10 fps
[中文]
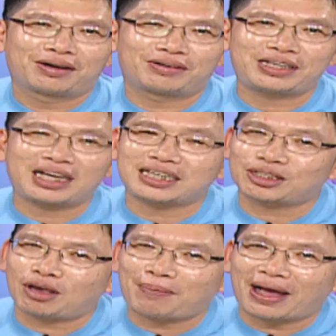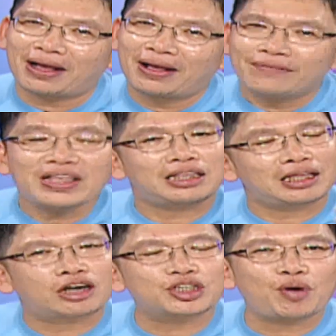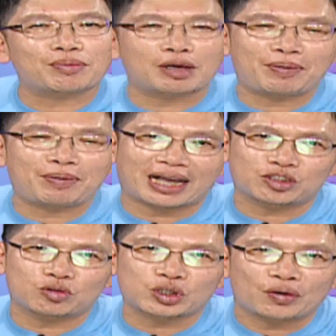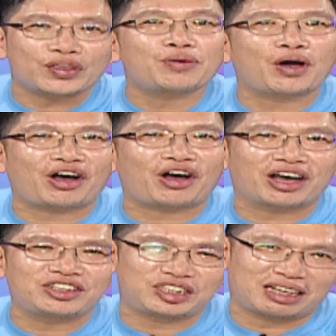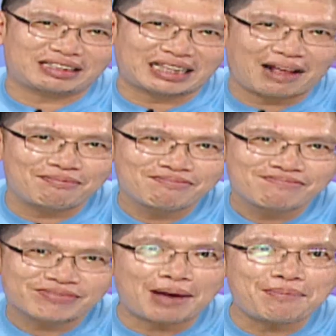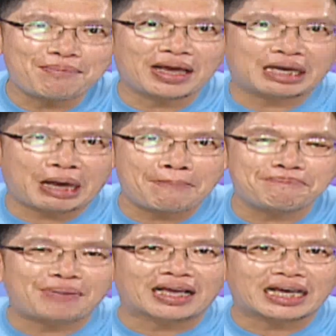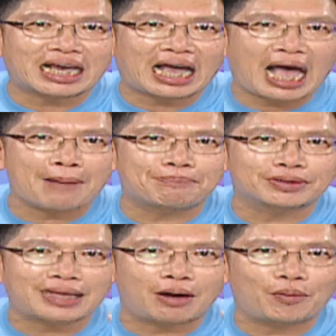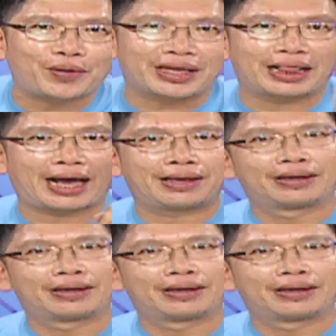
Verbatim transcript: 我这样讲对吧？那你老师为什么不敢出手？因为很简单，他们根本看不到未来。